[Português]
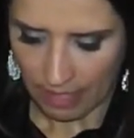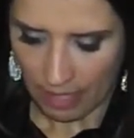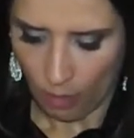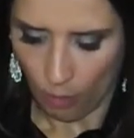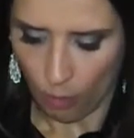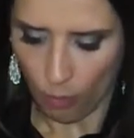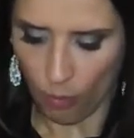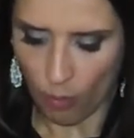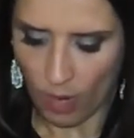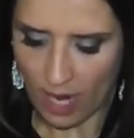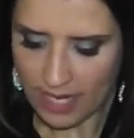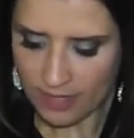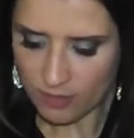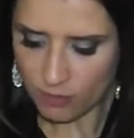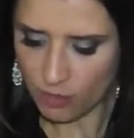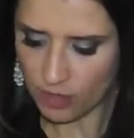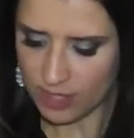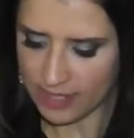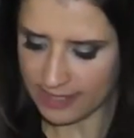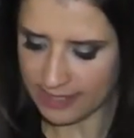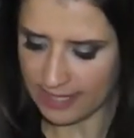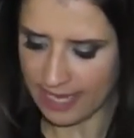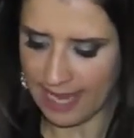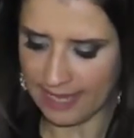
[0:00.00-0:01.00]
O
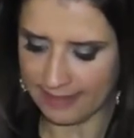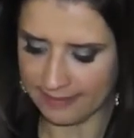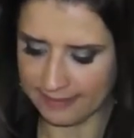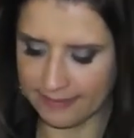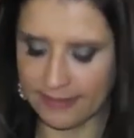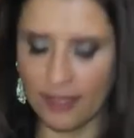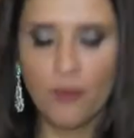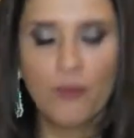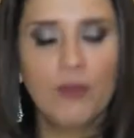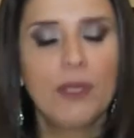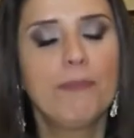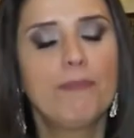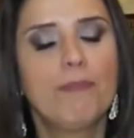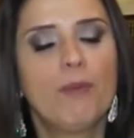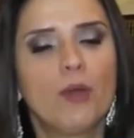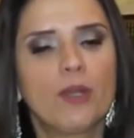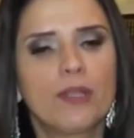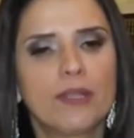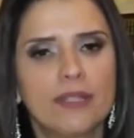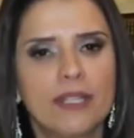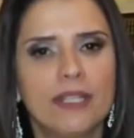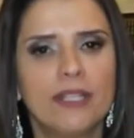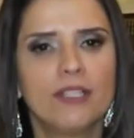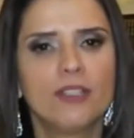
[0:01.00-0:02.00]
antes é tão
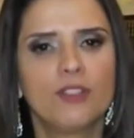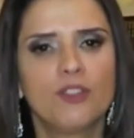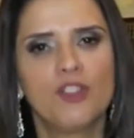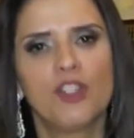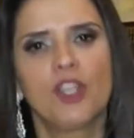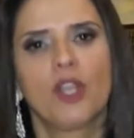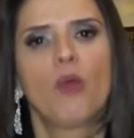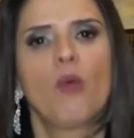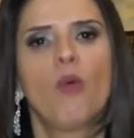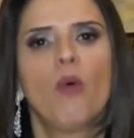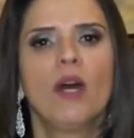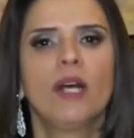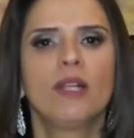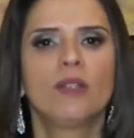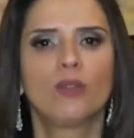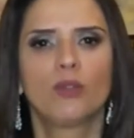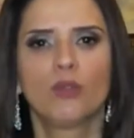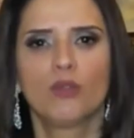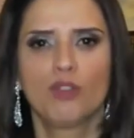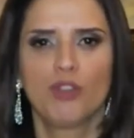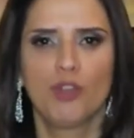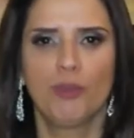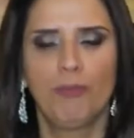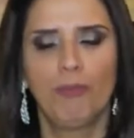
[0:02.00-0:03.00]
importante
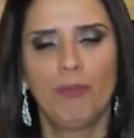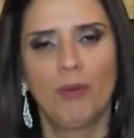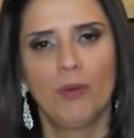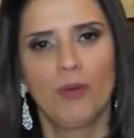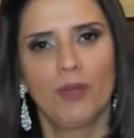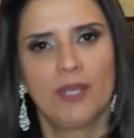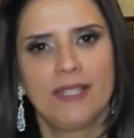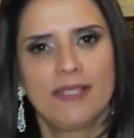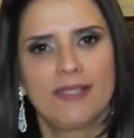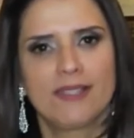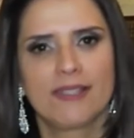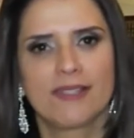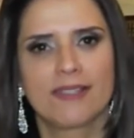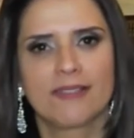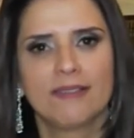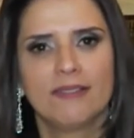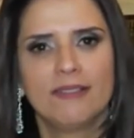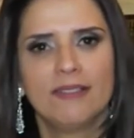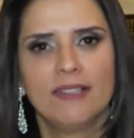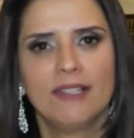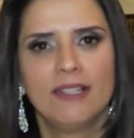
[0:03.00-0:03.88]
quanto o depois.